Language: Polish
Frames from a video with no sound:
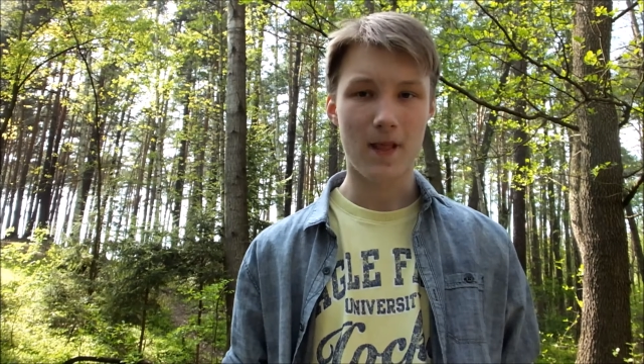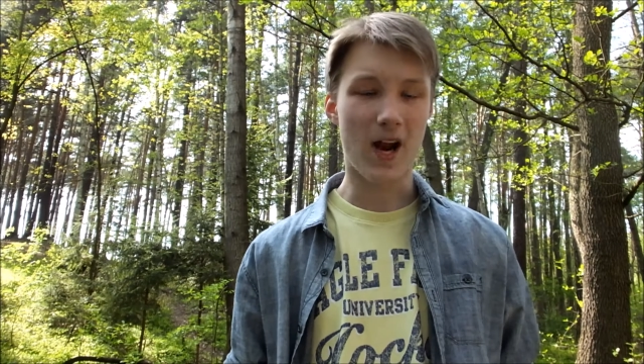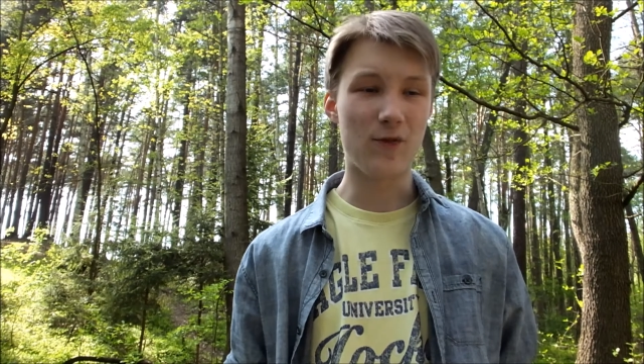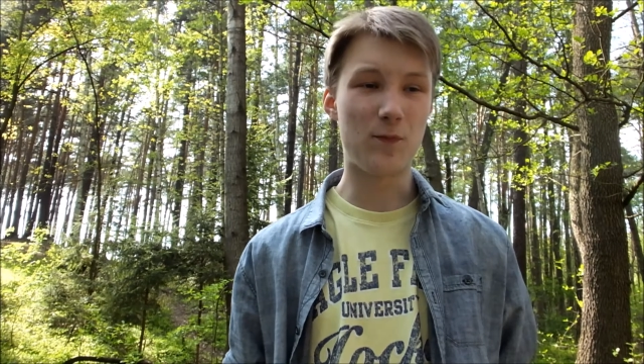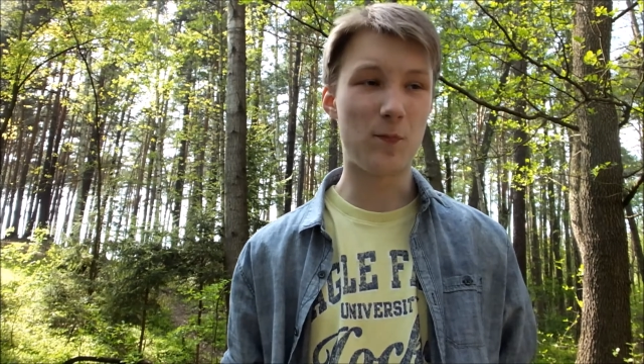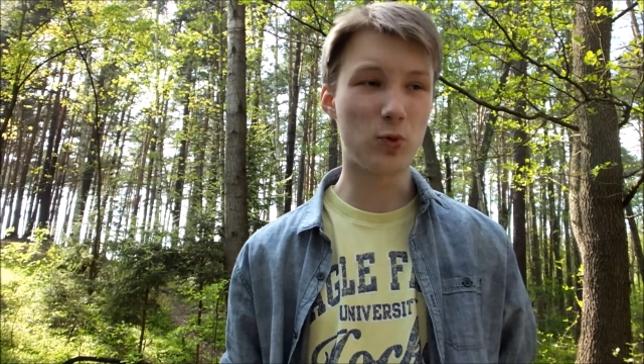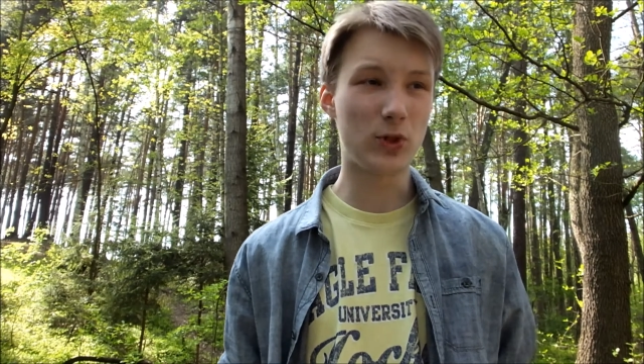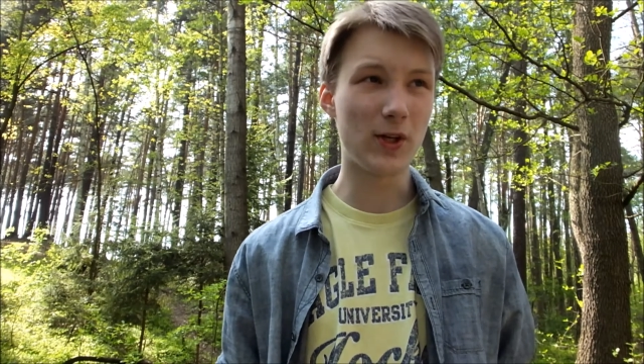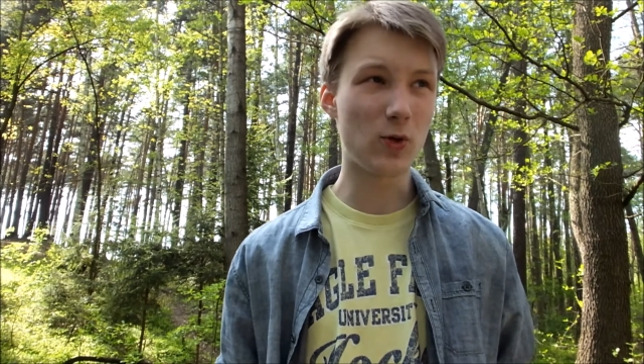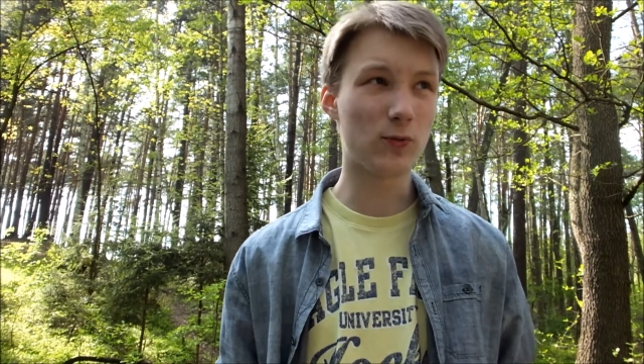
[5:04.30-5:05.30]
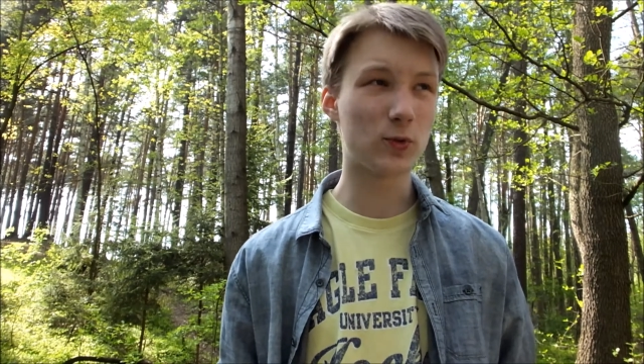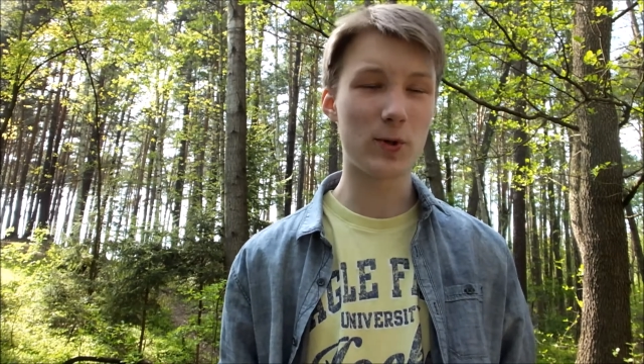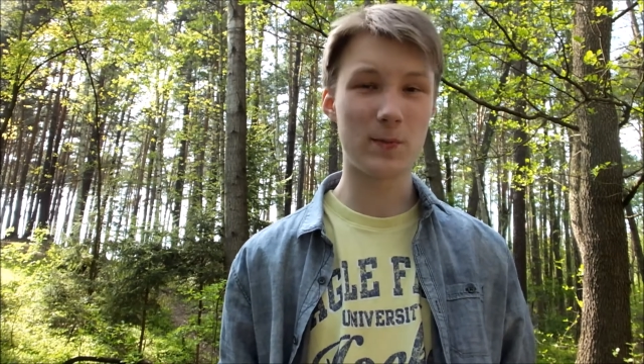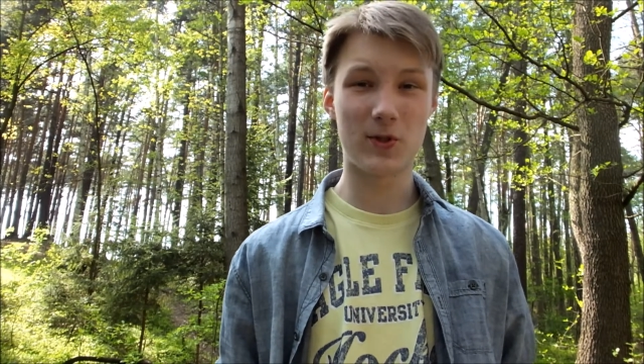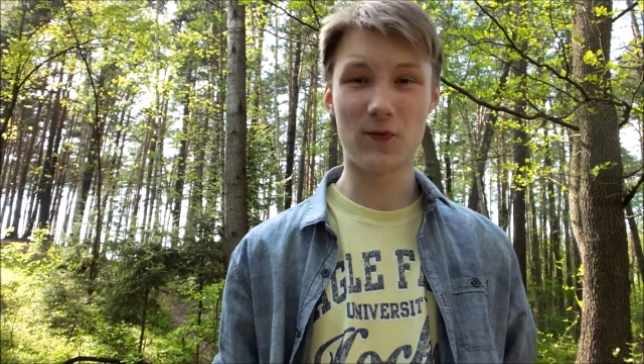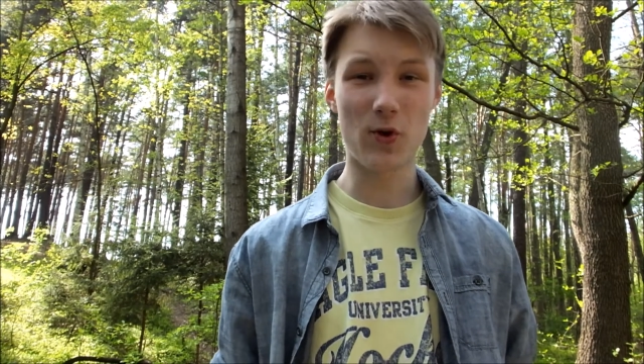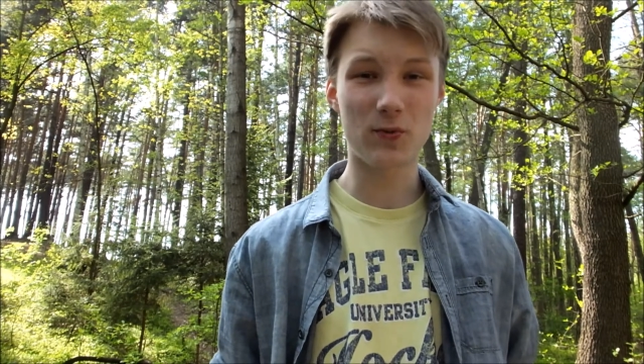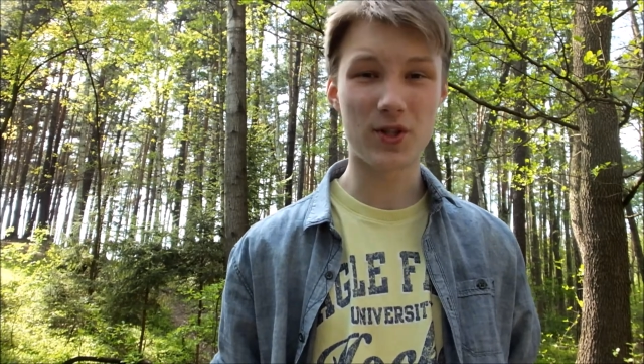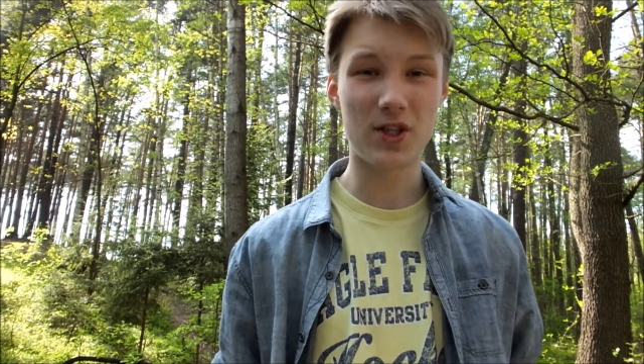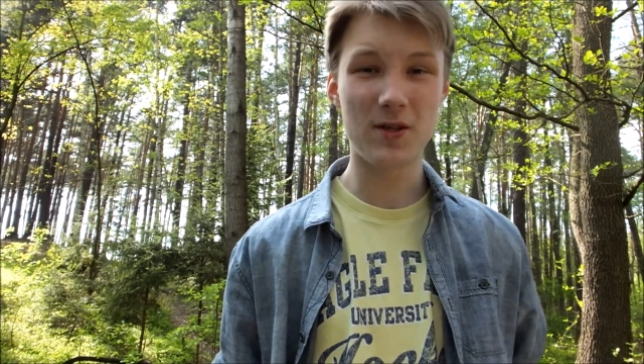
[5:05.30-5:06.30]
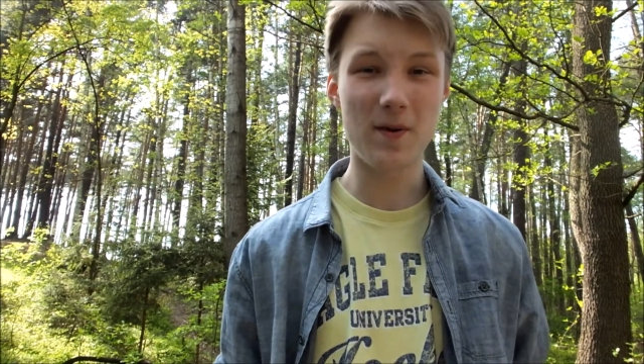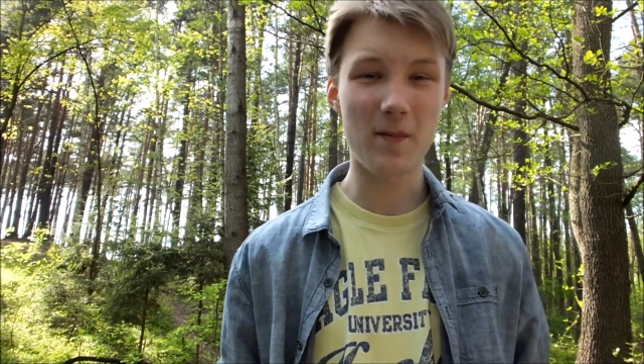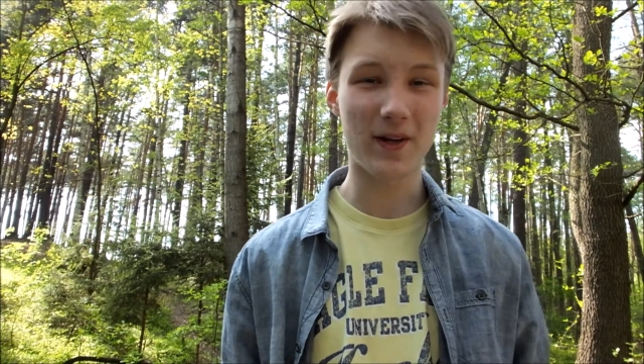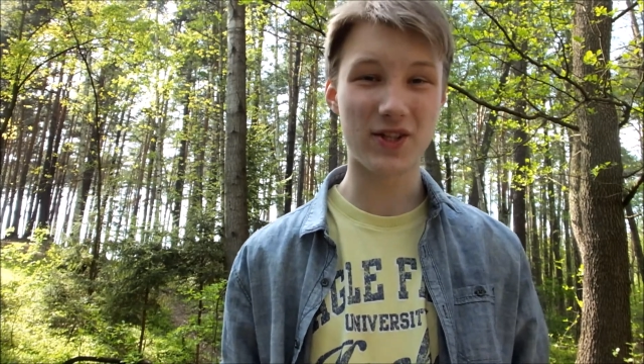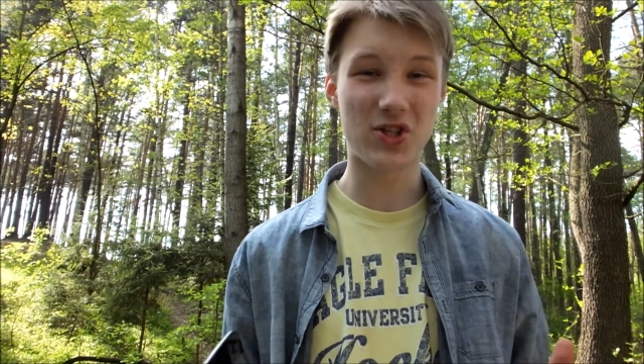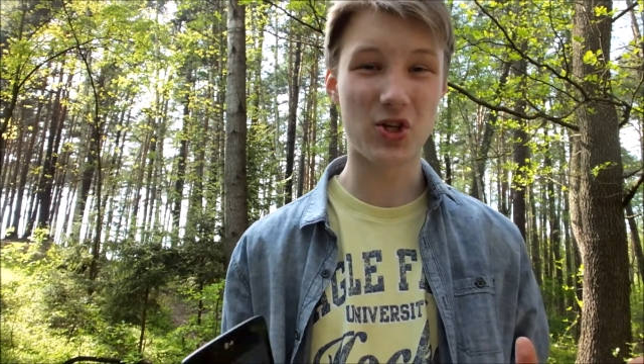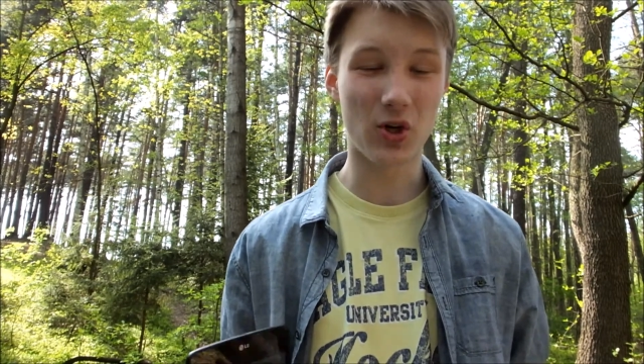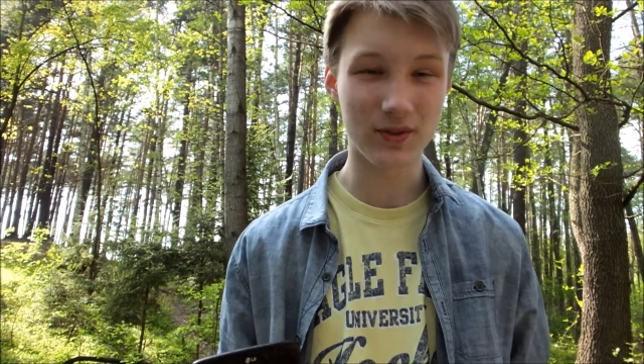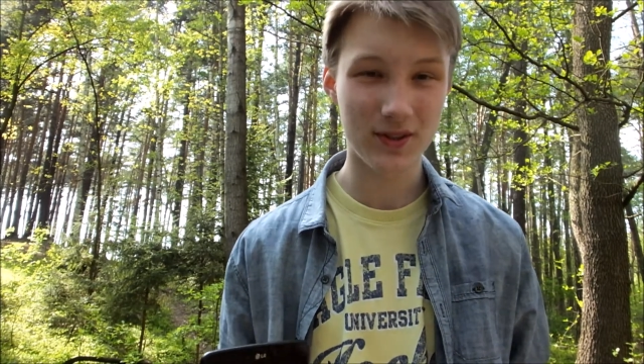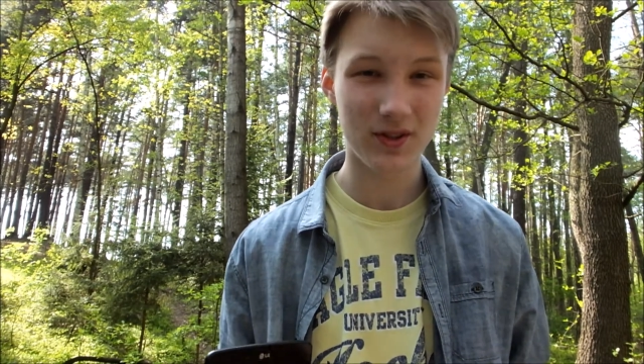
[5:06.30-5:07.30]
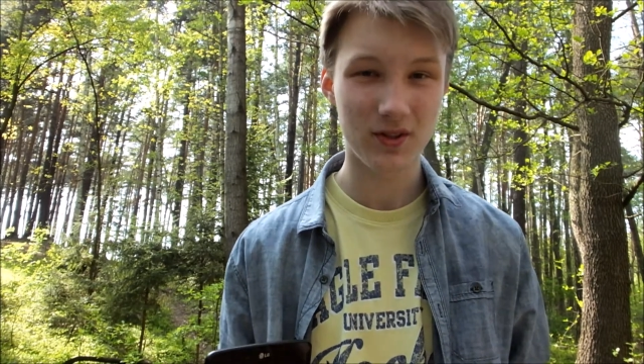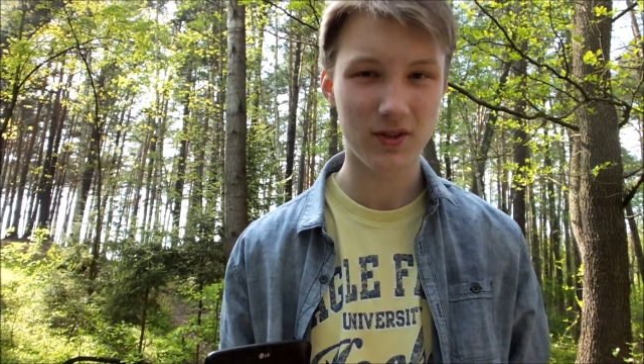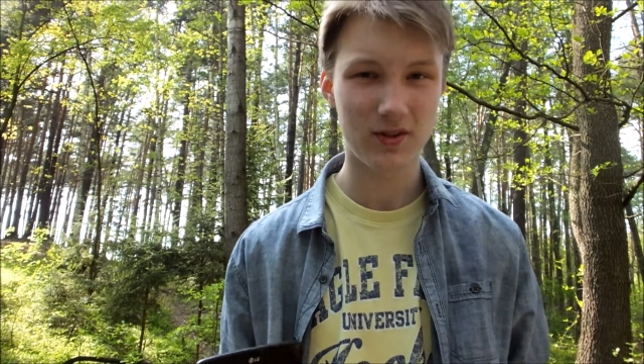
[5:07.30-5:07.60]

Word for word: ale w budynku, w którym swoją siedzibę ma rząd,